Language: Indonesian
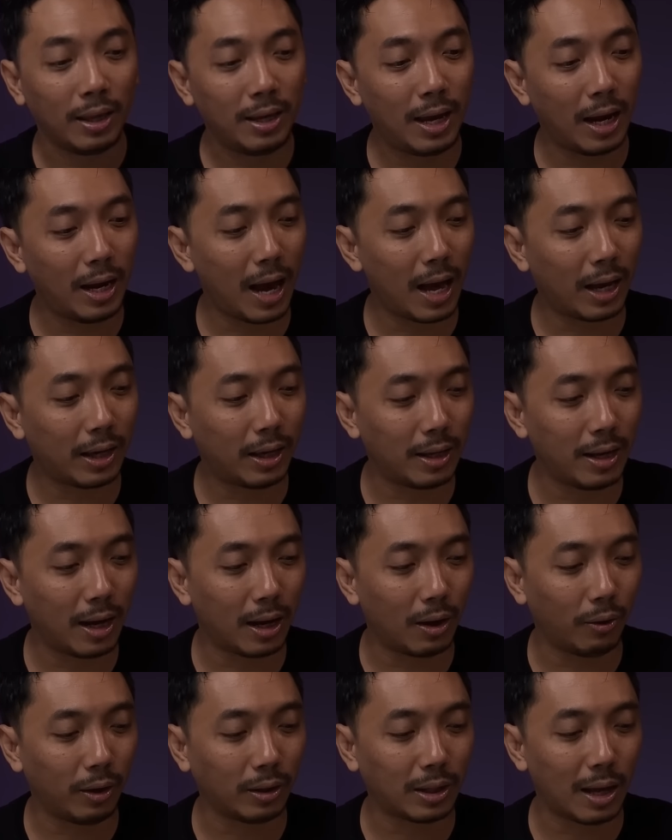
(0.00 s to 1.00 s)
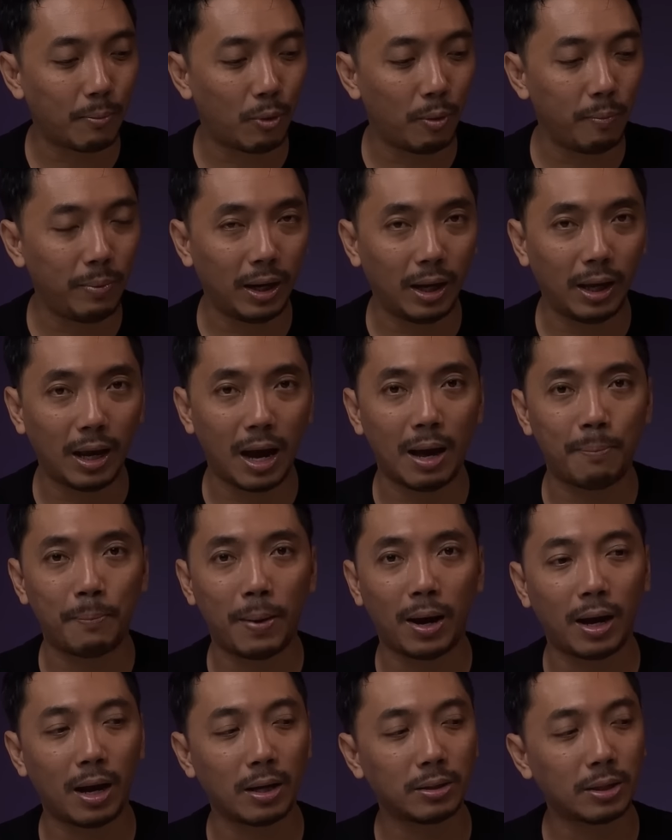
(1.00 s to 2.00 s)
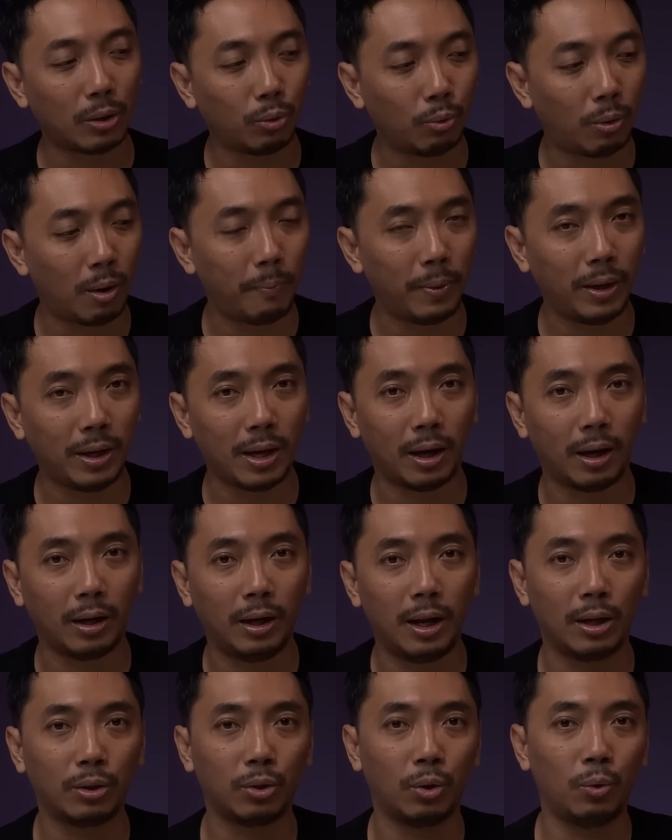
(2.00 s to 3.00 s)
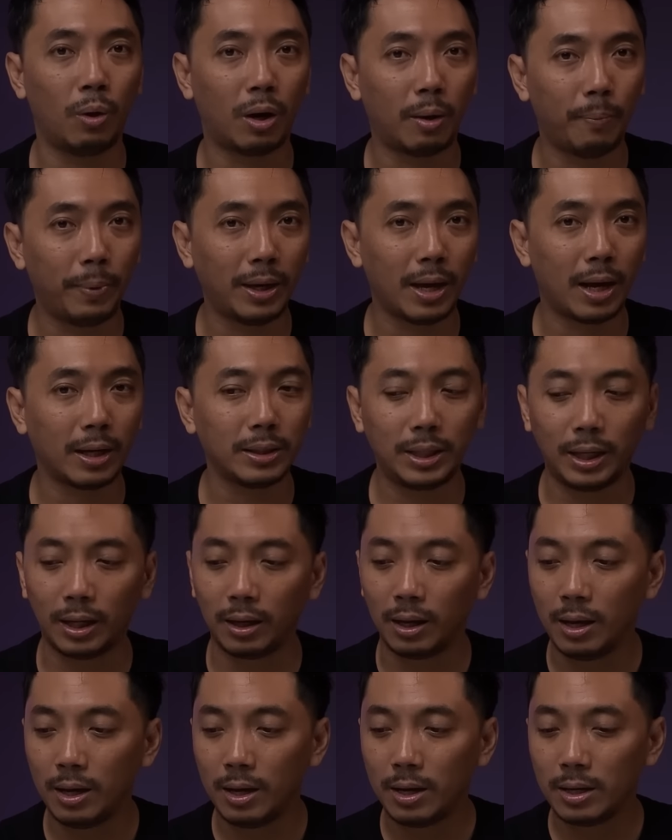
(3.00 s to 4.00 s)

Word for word: Jadi akhirnya kalau kita mau milih apakah satu keping yang gede atau dua keping yang kecil,